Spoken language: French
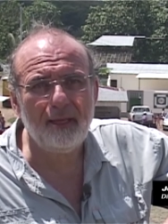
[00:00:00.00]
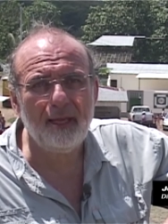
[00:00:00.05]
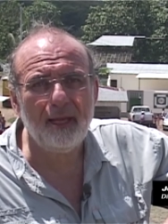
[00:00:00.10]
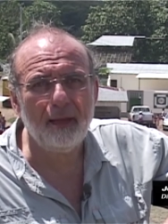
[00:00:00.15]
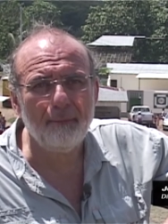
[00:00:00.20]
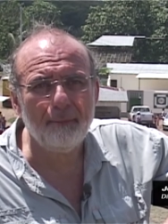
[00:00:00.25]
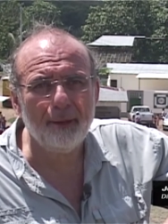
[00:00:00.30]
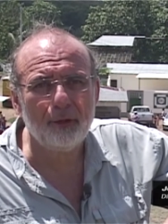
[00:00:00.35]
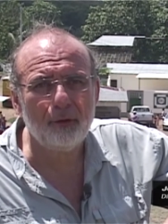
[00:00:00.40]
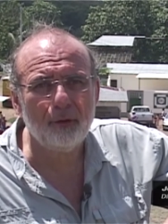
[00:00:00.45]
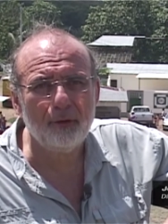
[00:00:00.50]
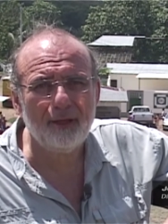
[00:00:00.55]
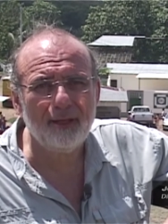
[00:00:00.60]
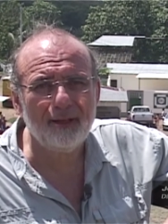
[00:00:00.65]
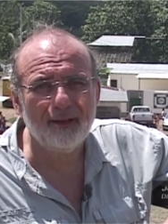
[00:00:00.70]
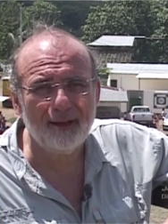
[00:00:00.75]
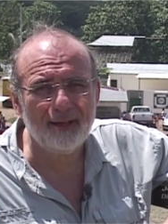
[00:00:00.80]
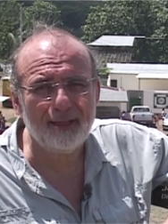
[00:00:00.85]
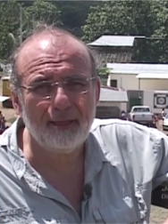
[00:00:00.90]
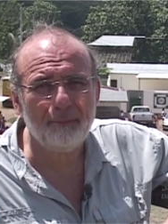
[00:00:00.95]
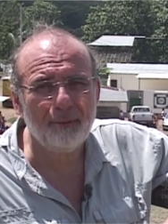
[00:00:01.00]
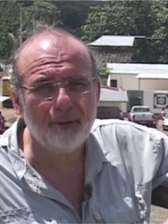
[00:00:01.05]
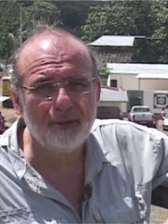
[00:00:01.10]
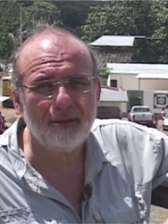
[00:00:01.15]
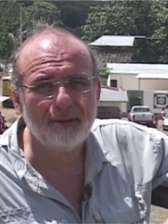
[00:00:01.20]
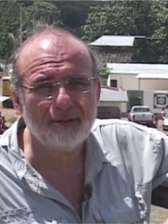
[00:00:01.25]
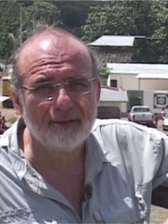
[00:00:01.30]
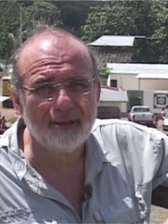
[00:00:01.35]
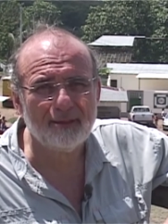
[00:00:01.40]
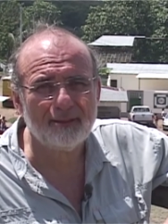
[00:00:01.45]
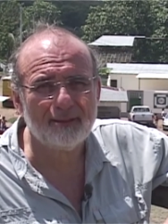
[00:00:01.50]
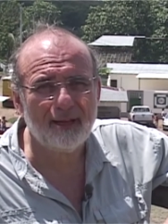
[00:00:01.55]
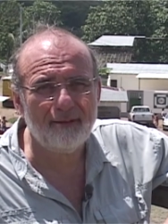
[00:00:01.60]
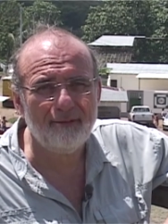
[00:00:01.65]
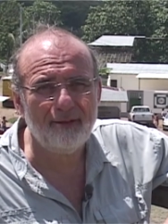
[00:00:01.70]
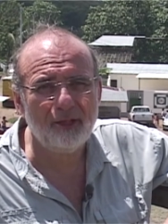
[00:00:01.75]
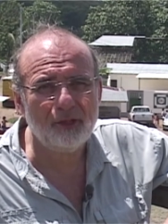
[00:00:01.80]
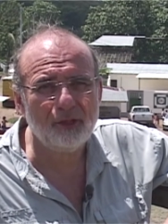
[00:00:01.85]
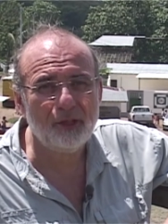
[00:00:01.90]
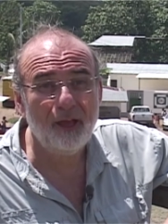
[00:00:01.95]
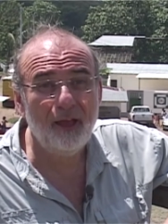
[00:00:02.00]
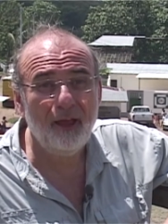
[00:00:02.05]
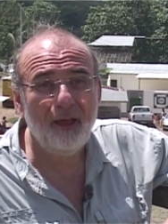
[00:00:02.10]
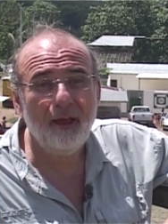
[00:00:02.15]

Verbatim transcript: les maintenait dans la dépendance dans l'esclavage